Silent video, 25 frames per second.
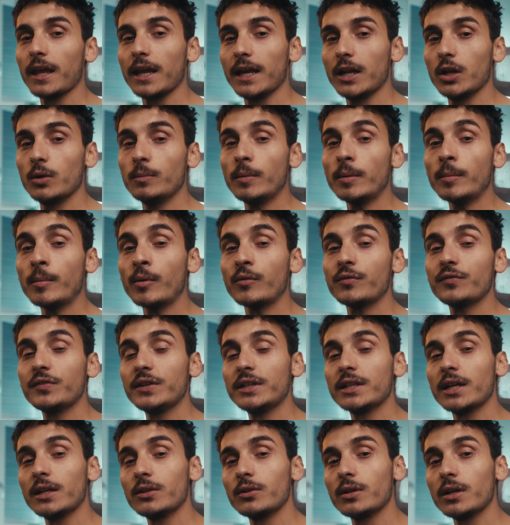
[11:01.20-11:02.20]
Et le moment
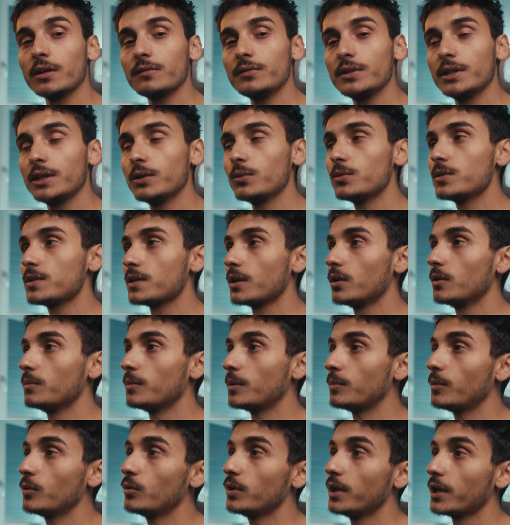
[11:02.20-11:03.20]
final de la vidéo, c'est le
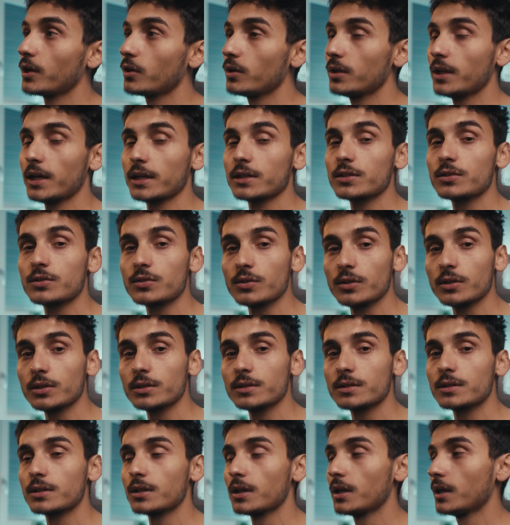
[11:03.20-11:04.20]
moment où les renards
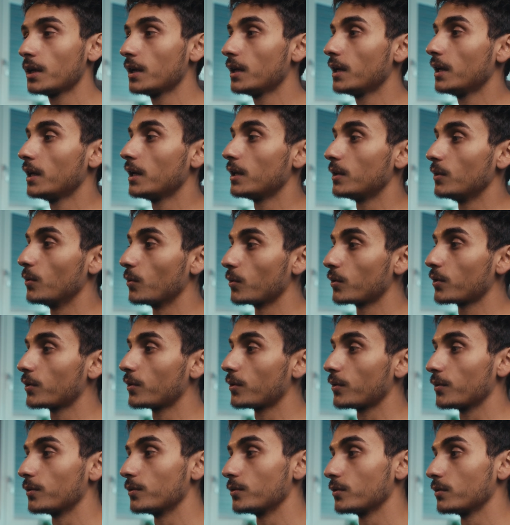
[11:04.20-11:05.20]
sortent.
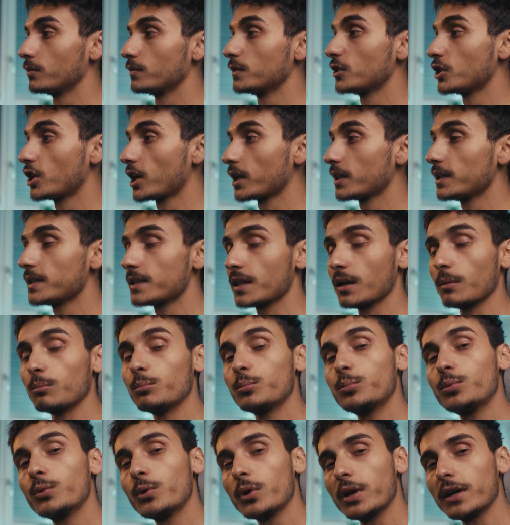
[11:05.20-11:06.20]
Donc euh, j'ai gardé
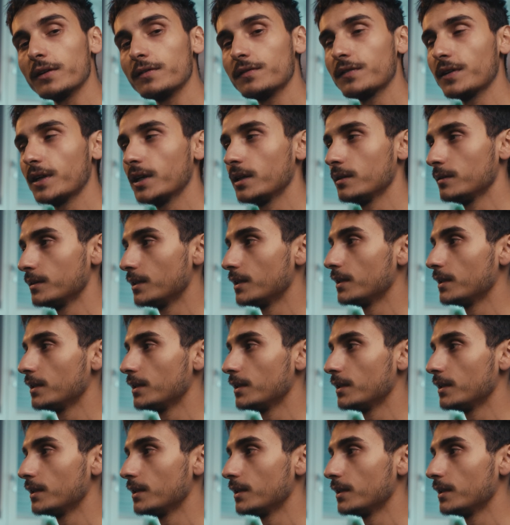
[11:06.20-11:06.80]
ça pour la fin.